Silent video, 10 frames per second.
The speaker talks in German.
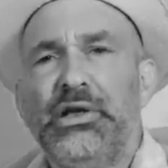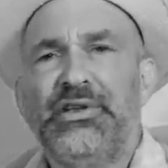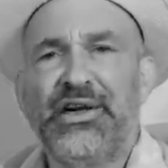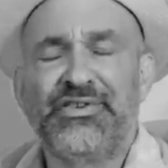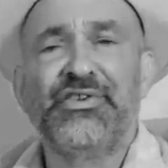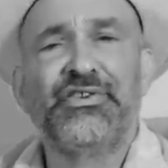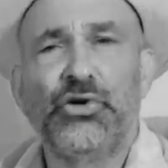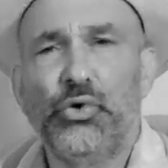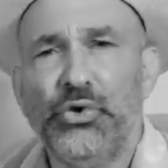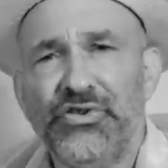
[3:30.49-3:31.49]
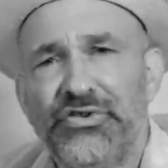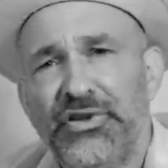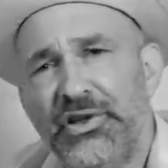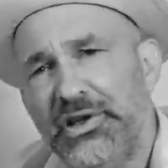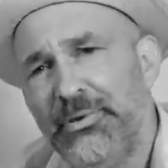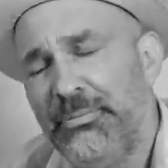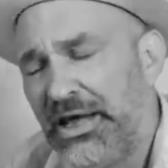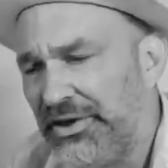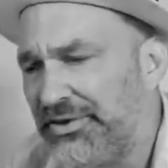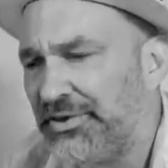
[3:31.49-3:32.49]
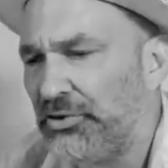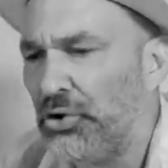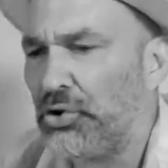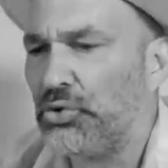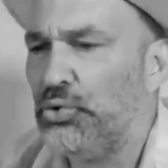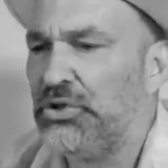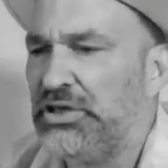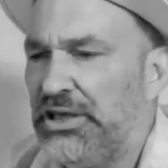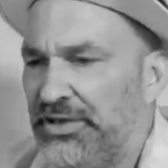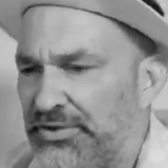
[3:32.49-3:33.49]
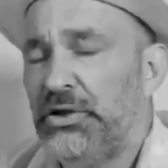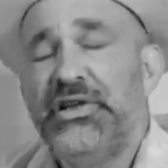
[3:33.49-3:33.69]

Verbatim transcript: dass es uns im Land noch gut geht.